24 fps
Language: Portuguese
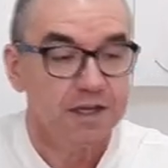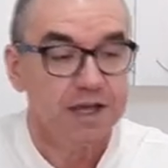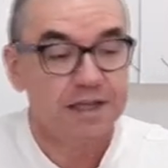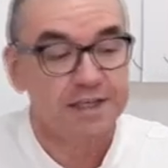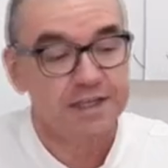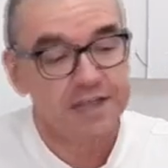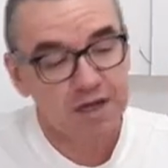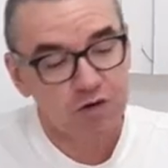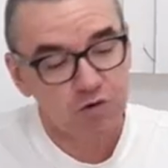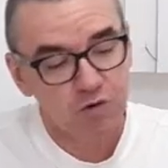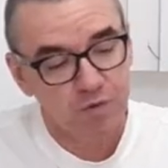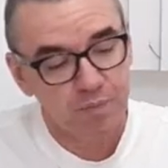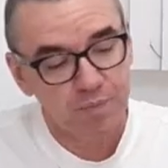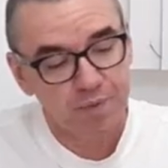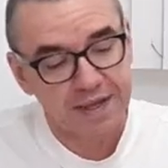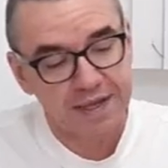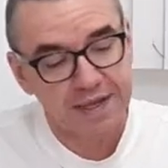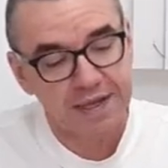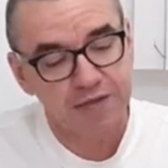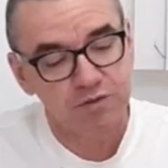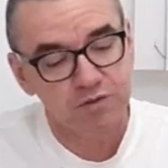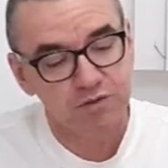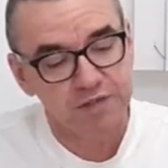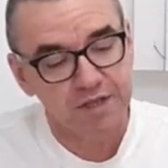e
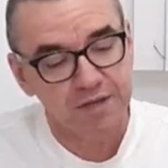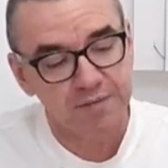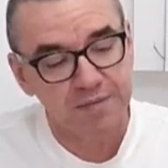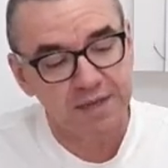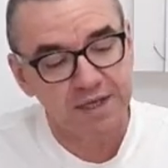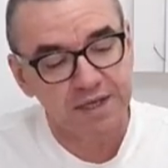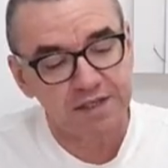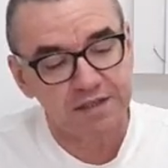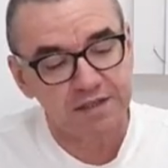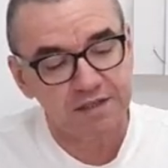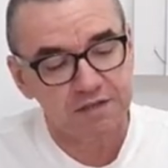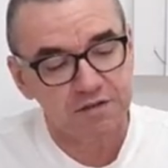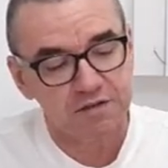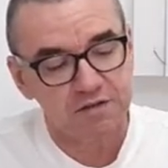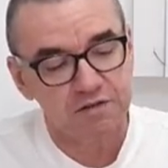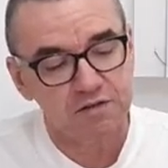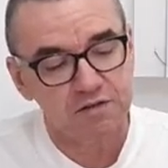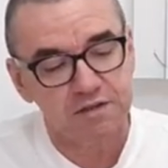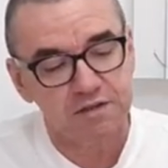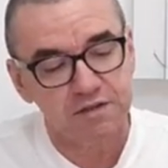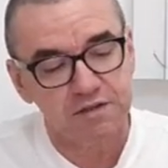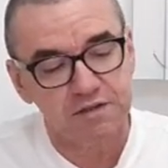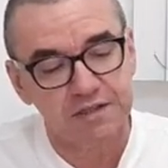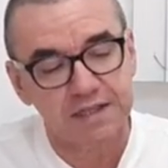acompanhado também
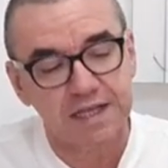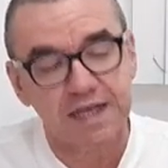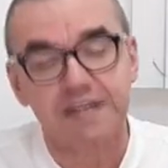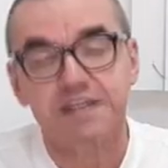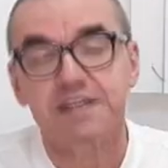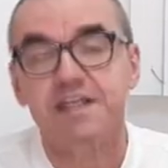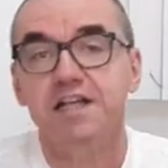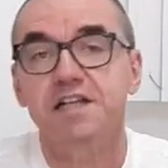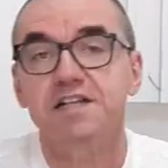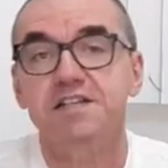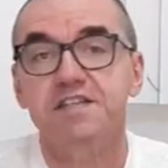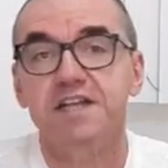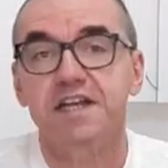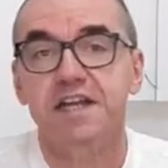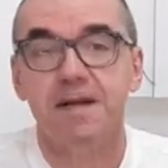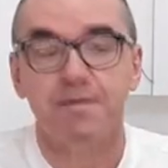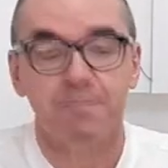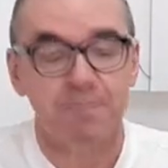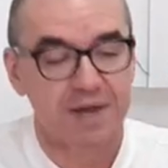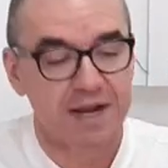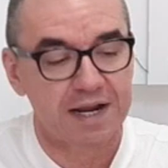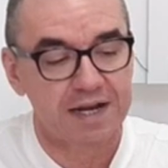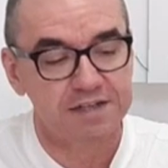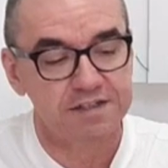da terceira
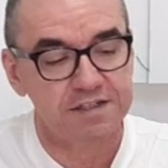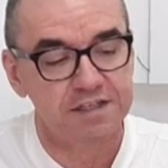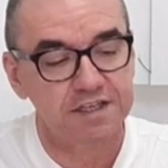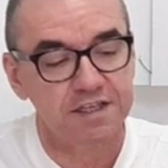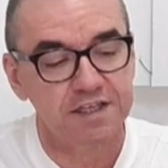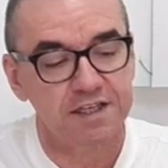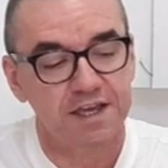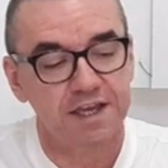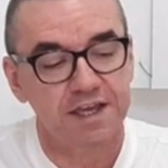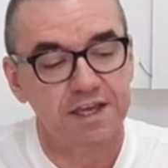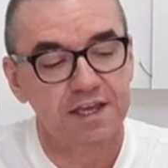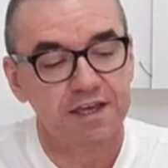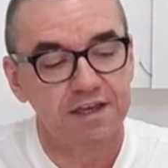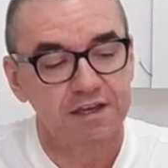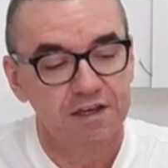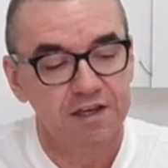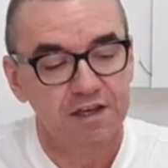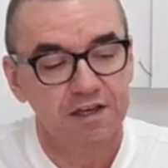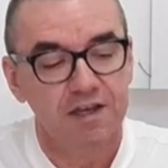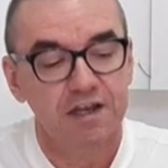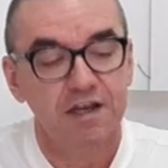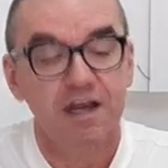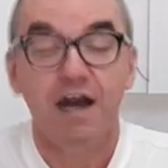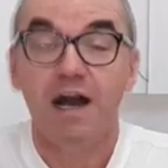parte que é
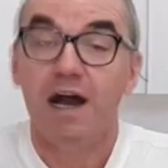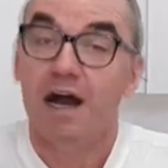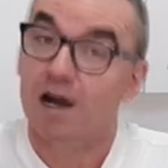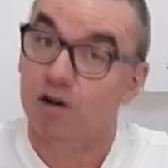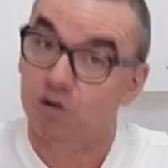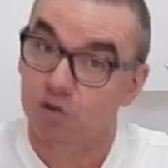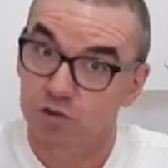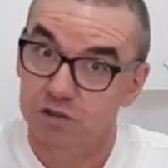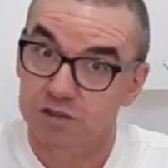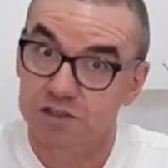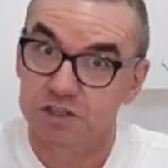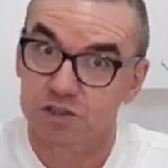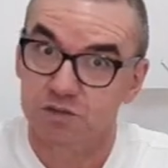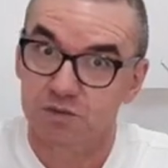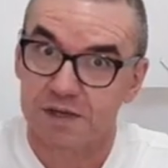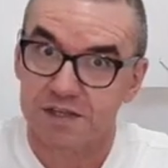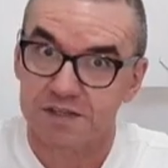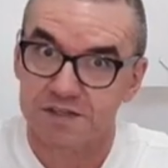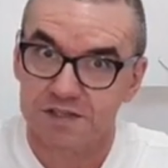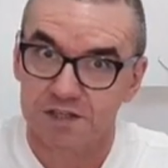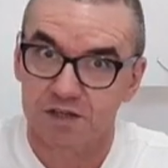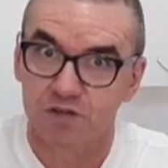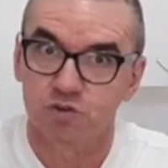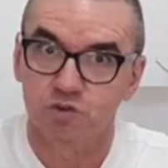a
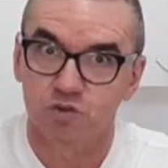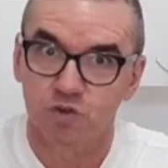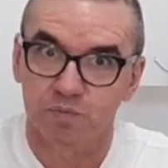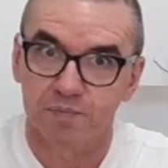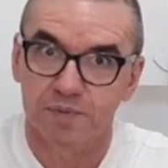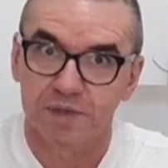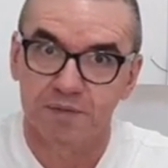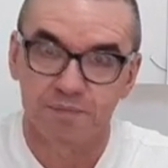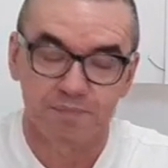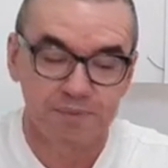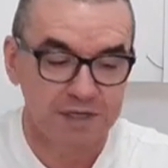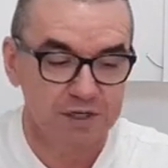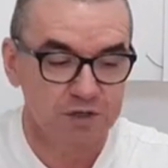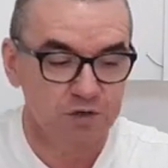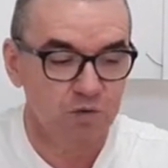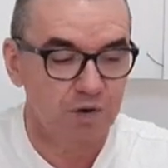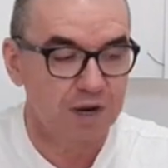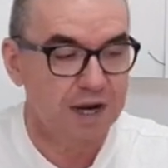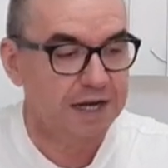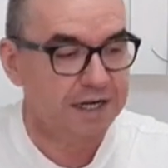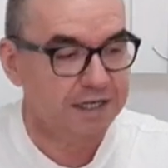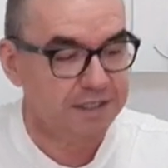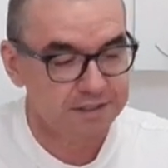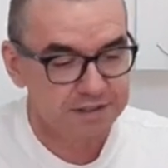continuação do bumper
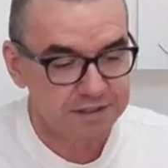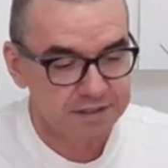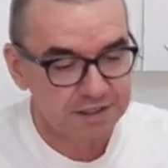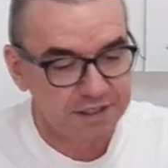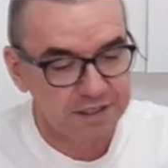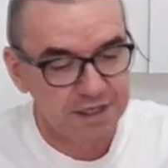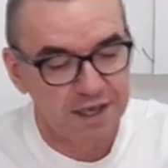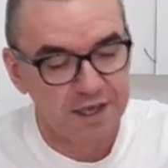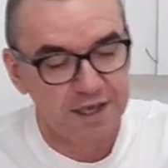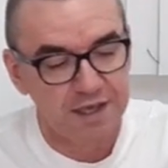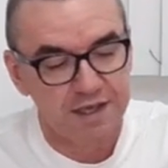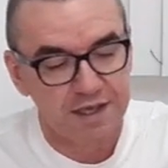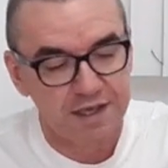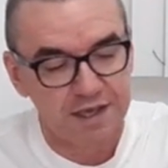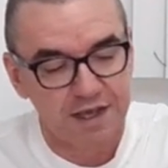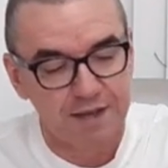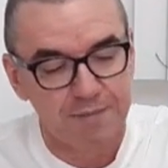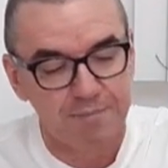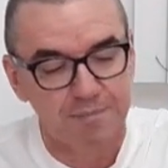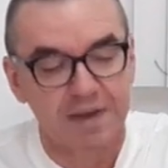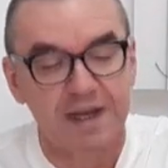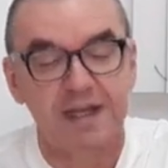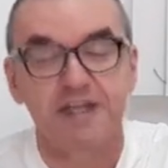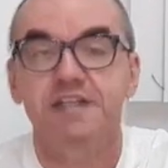guard, que é a
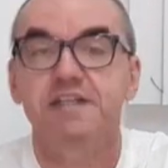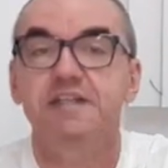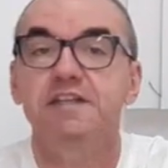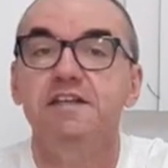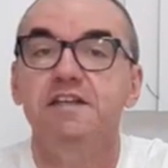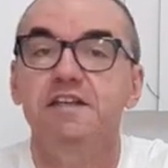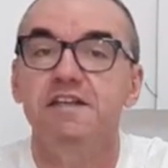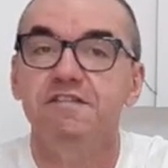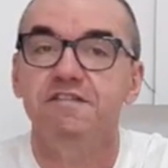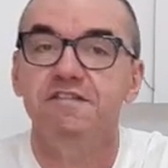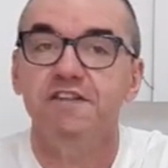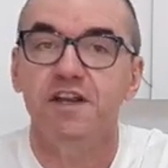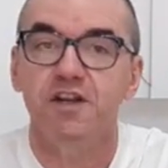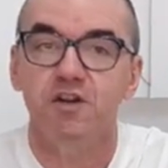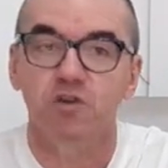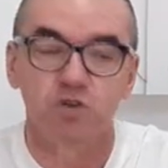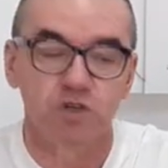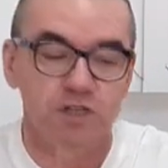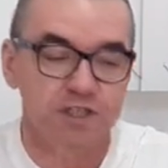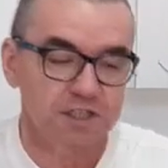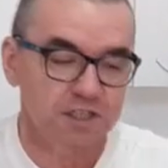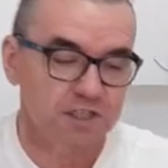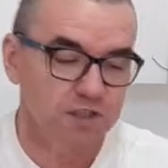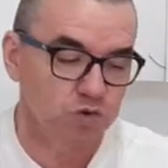parte
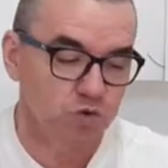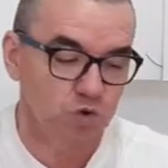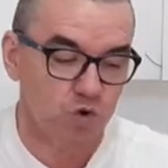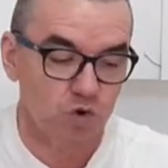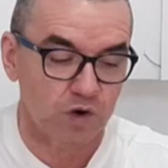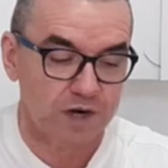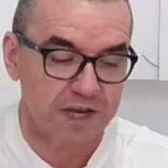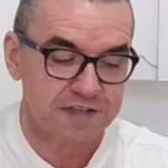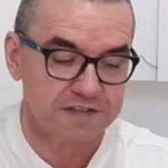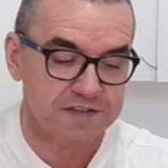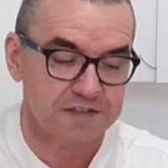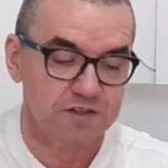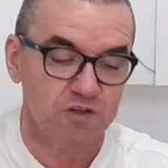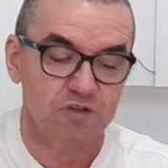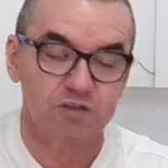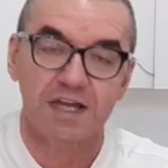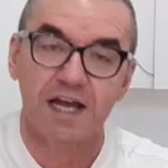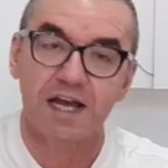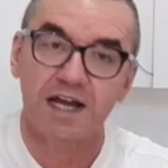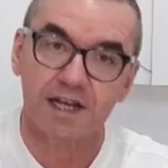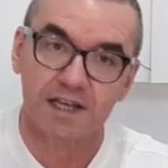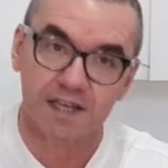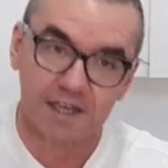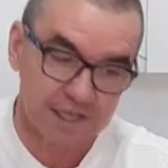inferior aqui no coração da
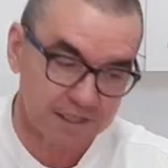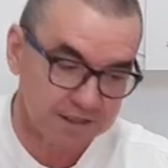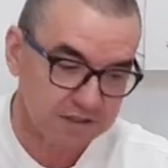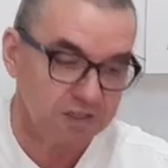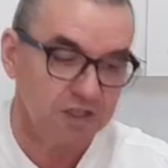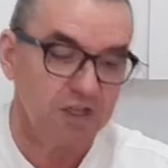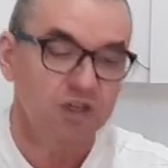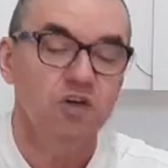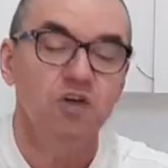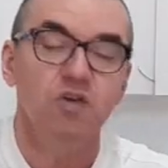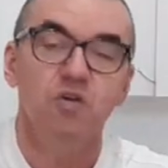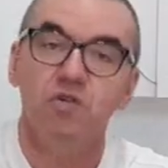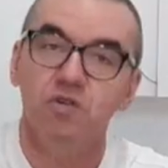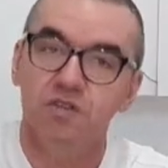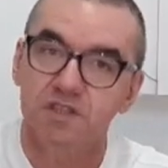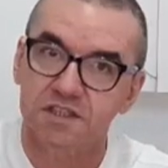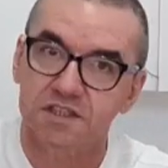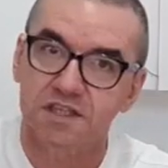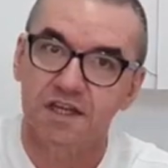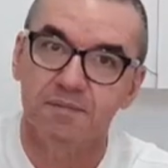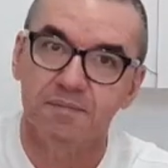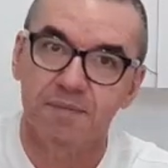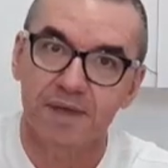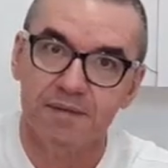raquete, onde
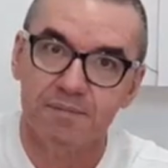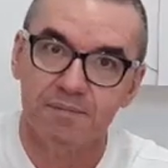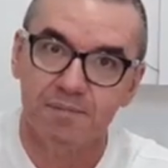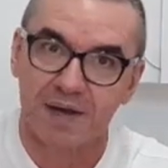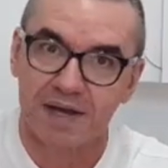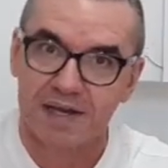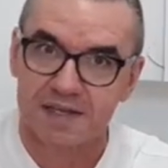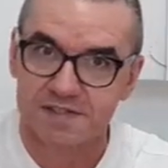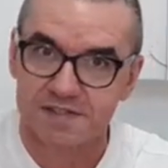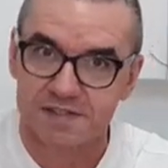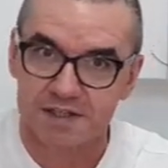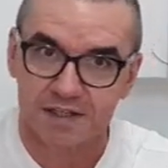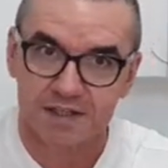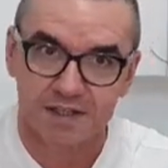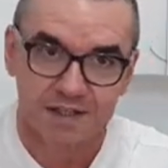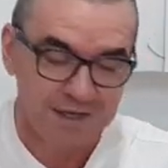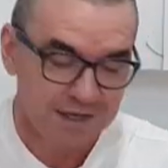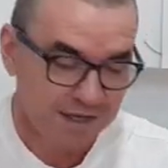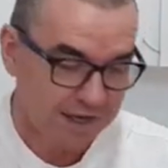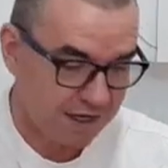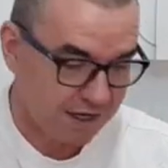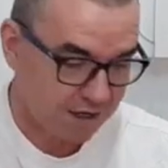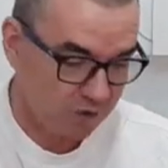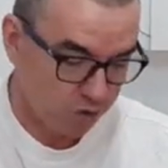também passa
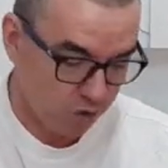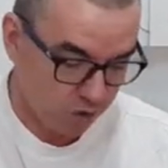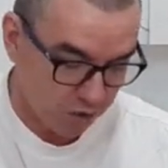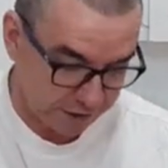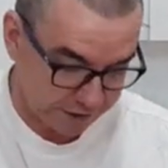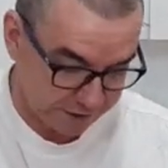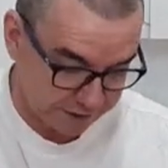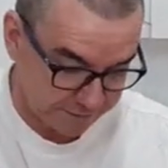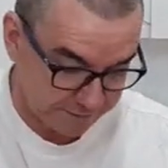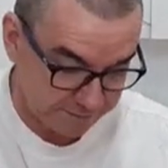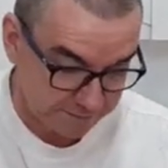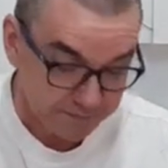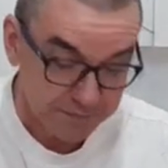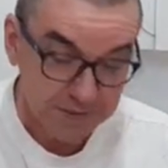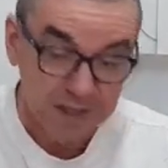a corda.